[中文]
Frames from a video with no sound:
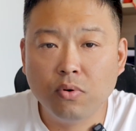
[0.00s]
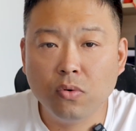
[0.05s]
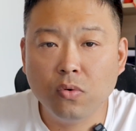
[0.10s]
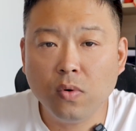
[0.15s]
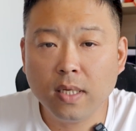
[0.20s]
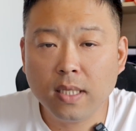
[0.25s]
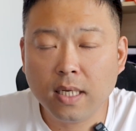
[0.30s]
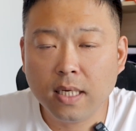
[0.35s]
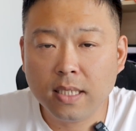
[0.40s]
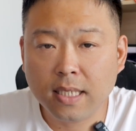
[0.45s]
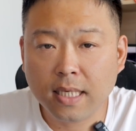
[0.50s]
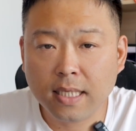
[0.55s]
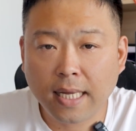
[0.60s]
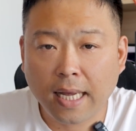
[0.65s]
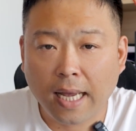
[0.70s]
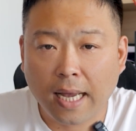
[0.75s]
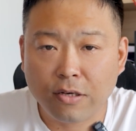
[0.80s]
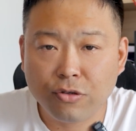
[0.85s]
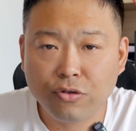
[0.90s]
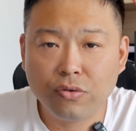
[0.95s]
不过呢，
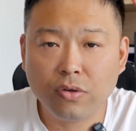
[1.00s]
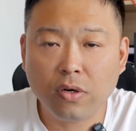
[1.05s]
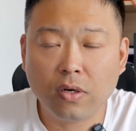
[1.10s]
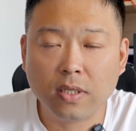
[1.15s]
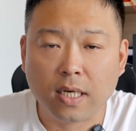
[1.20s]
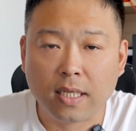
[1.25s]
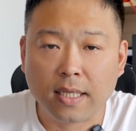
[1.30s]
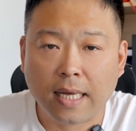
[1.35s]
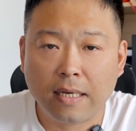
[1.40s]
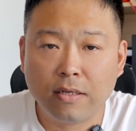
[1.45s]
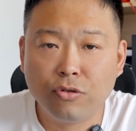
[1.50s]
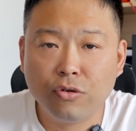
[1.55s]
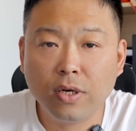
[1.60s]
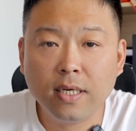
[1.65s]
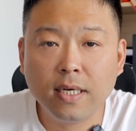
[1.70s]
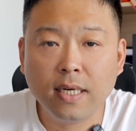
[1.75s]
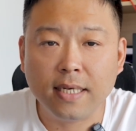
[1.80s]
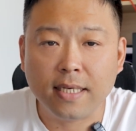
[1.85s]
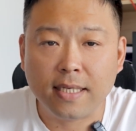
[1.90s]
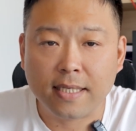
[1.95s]
现在还需要等待
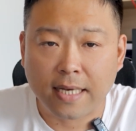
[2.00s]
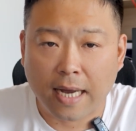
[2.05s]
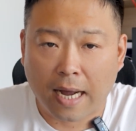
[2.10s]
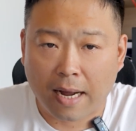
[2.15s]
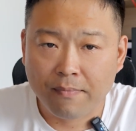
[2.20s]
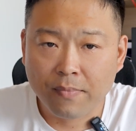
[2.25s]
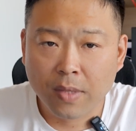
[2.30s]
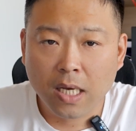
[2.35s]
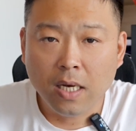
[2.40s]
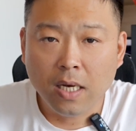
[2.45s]
确认一下